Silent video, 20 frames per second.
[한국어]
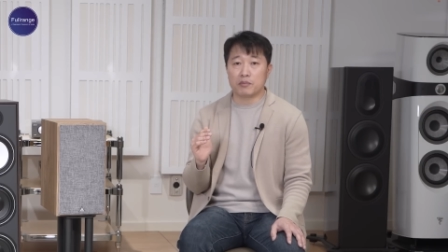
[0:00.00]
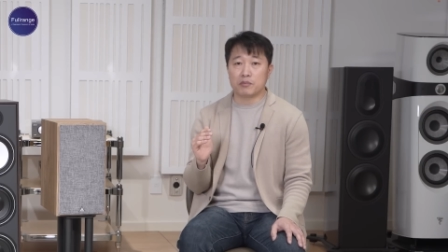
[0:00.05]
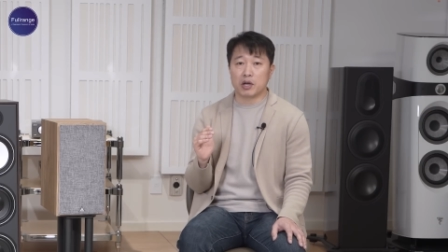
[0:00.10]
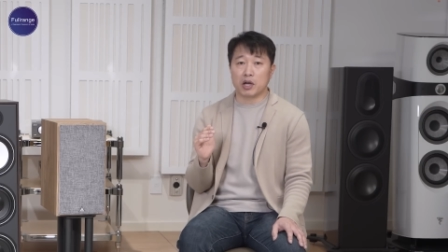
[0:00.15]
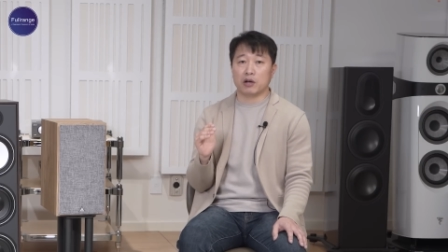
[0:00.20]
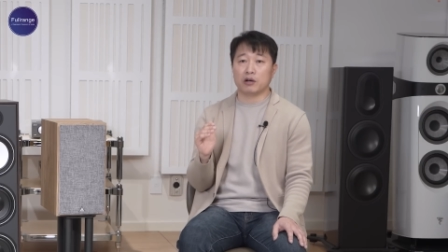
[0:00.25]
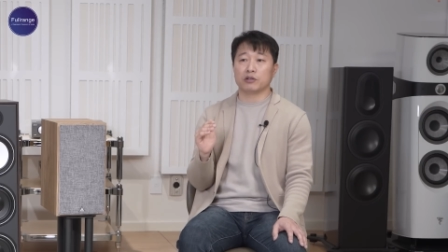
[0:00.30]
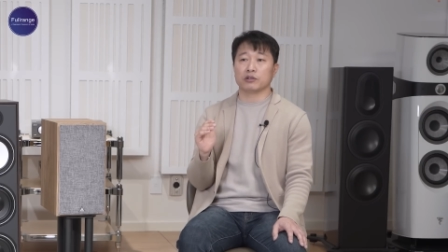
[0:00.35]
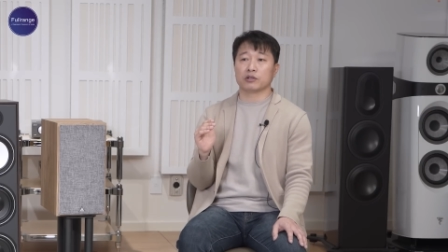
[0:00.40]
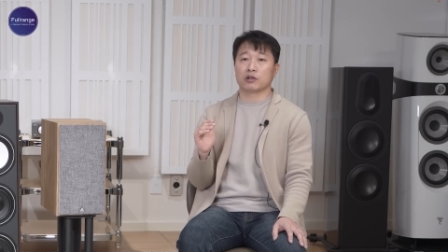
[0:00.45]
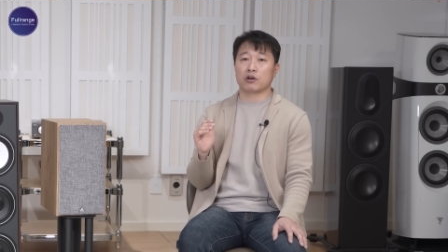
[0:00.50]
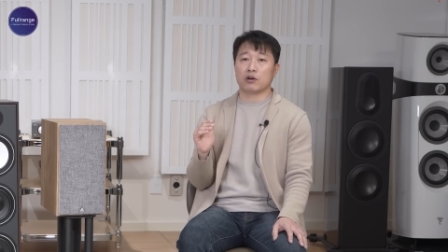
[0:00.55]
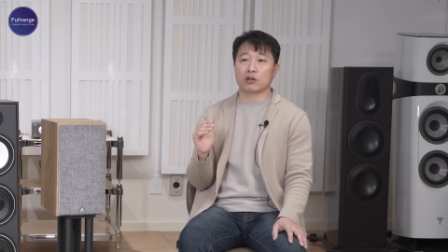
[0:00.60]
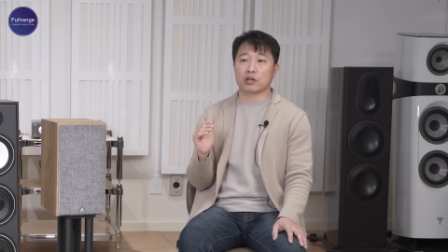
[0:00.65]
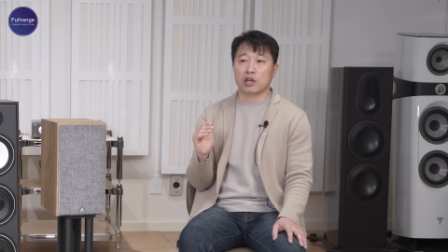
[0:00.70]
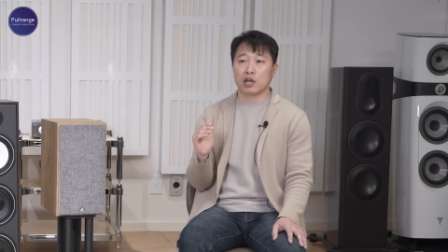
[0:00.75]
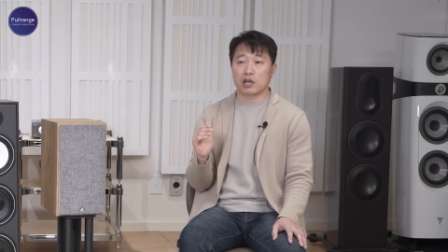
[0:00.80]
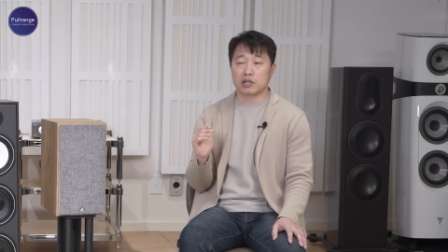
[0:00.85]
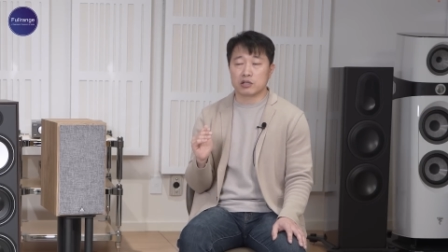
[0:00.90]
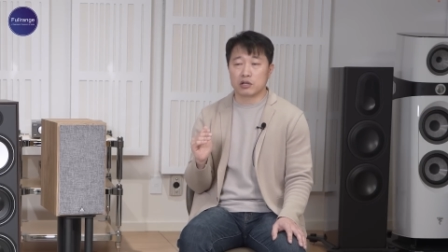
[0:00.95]
하면
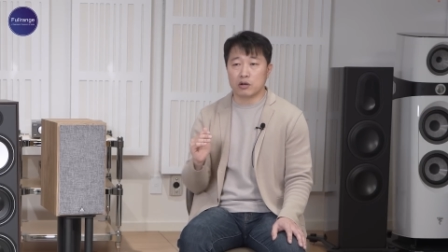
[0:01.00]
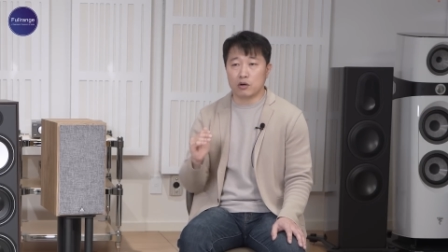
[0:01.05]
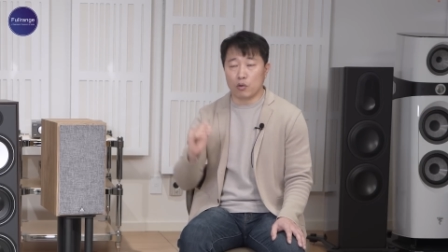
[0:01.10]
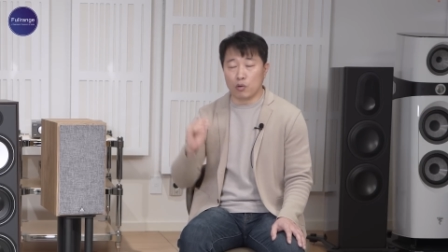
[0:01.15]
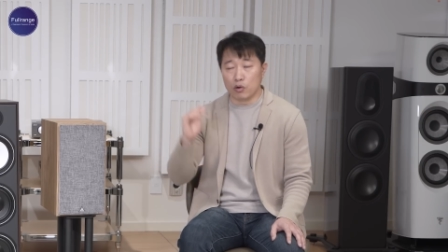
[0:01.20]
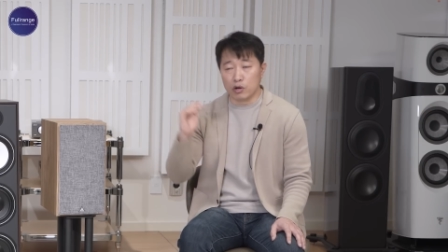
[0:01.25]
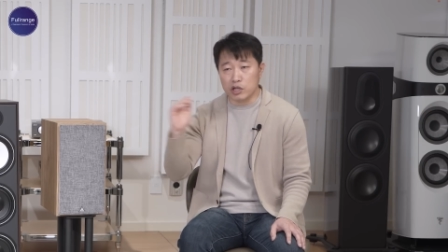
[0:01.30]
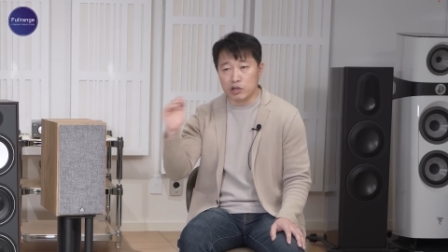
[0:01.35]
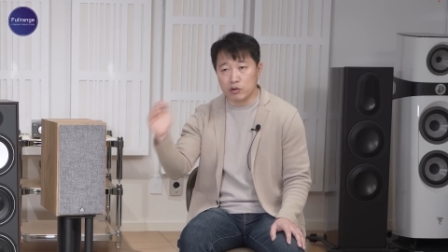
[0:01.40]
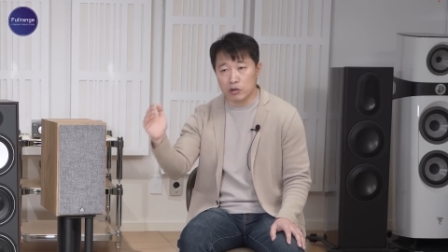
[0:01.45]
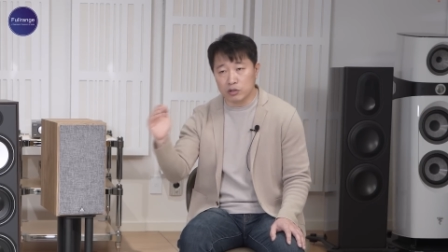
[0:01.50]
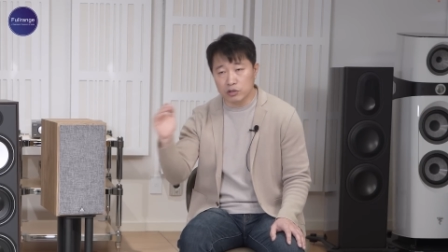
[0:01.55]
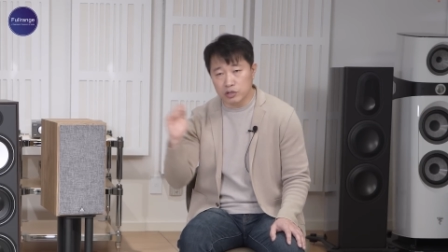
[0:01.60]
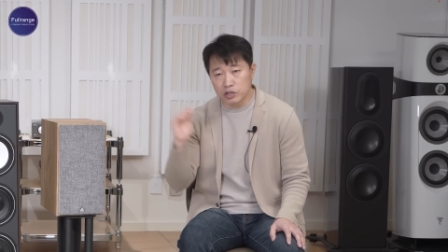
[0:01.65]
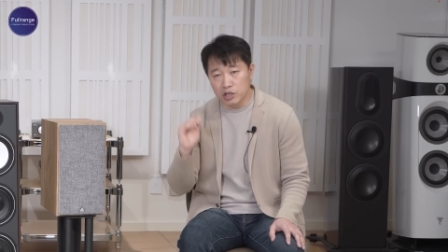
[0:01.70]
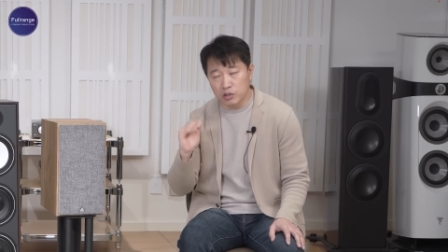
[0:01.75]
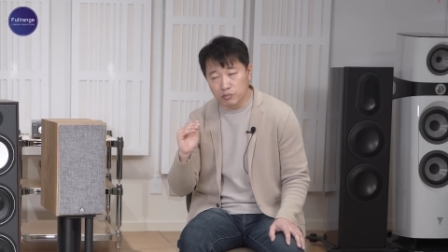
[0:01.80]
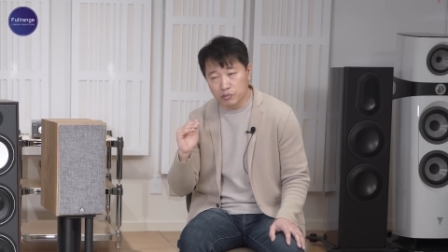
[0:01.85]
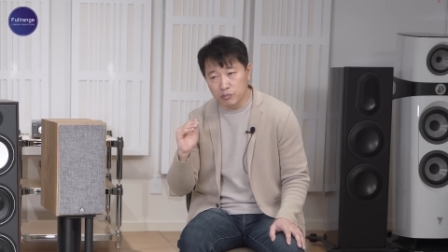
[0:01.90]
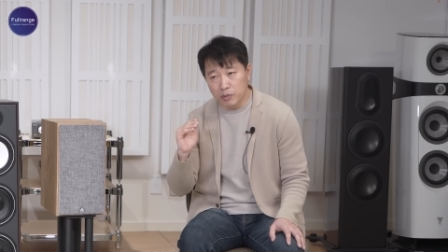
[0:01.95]
거기에서 올인원
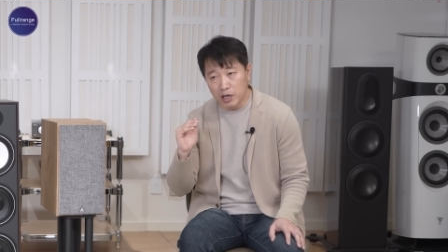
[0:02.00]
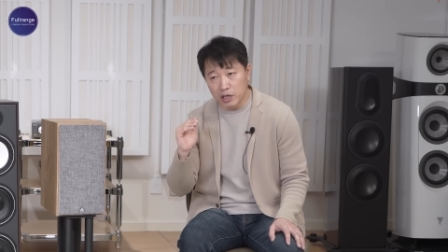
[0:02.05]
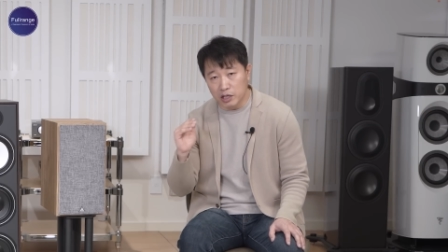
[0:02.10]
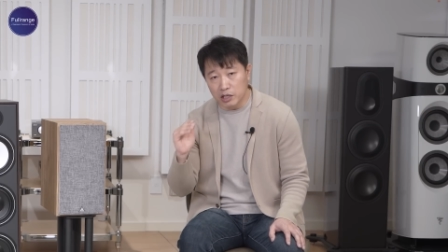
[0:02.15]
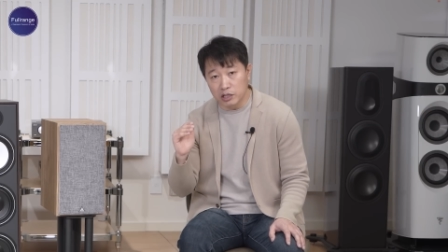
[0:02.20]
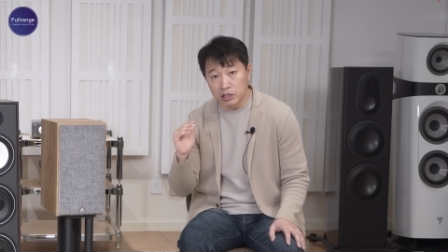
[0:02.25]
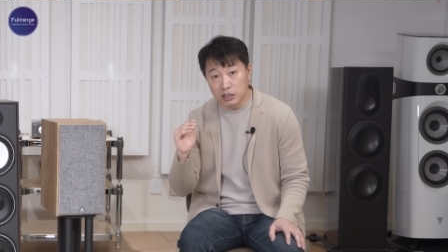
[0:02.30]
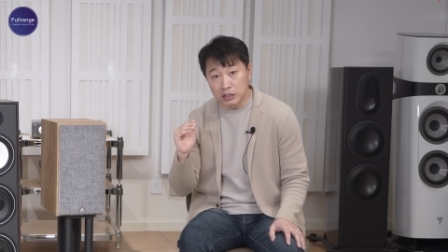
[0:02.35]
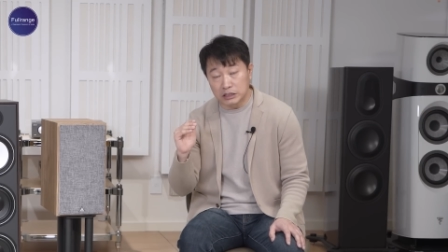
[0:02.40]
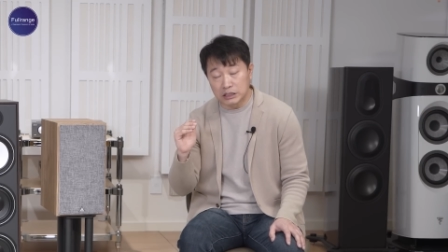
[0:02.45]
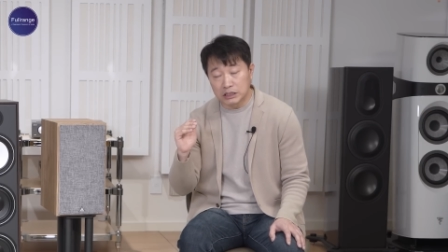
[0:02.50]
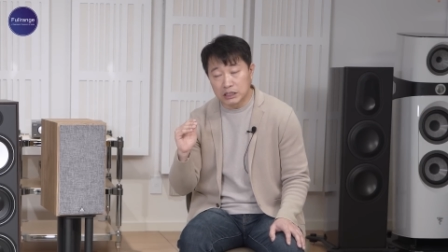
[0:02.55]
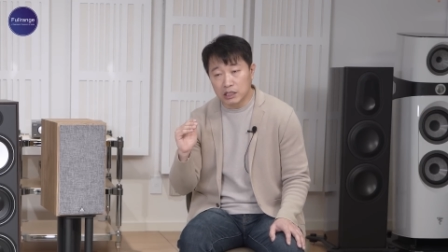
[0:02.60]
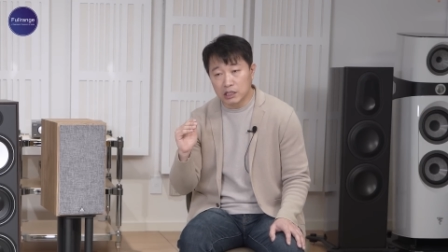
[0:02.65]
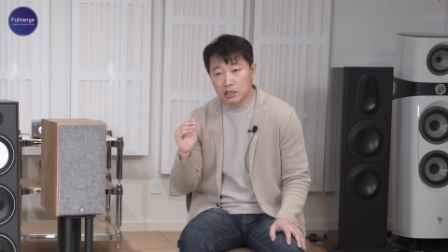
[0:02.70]
제품의 기능,